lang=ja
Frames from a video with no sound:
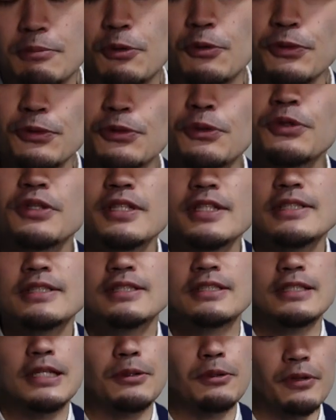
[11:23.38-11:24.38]
も本当に大好
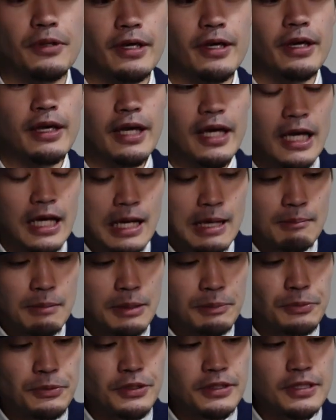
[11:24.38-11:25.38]
きなので、ま
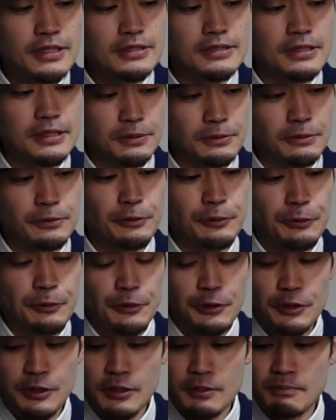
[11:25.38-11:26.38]
あ、プレですけど、
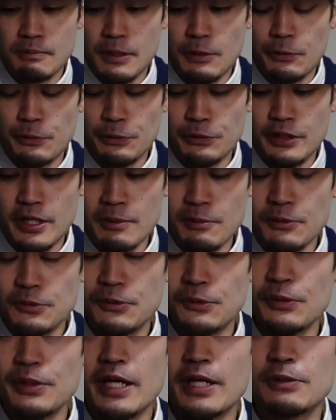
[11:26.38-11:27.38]
まあ、この手
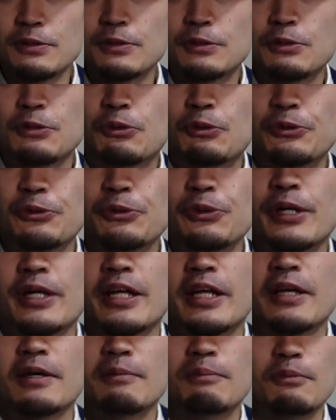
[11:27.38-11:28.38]
元にあるっていうことが
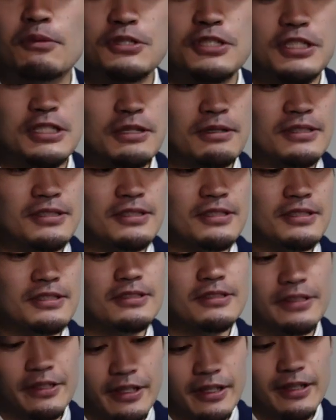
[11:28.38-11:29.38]
ね、もう幸せで
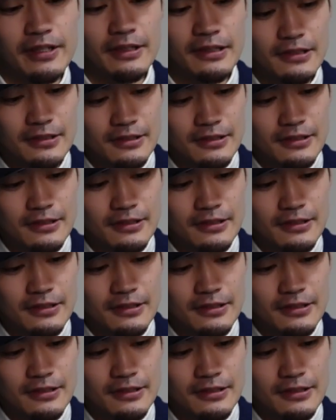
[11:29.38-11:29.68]
すね。